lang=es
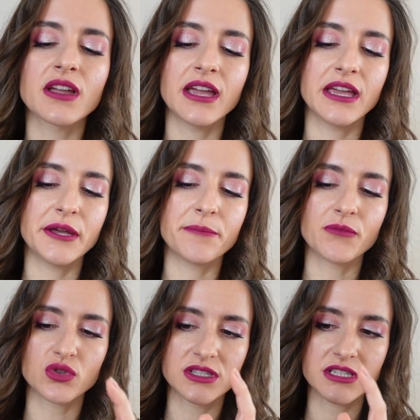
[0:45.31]
eh,
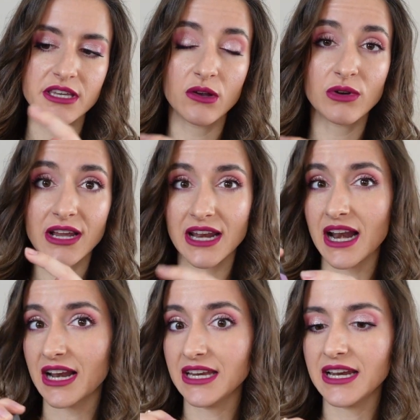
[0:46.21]
os enseñé una que era
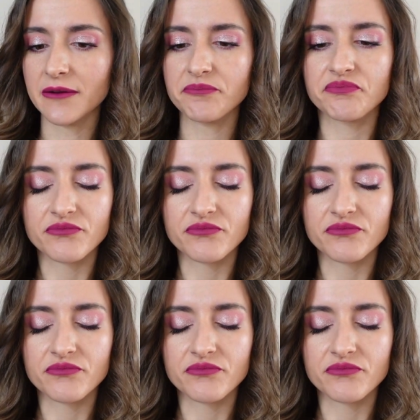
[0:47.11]
la lila,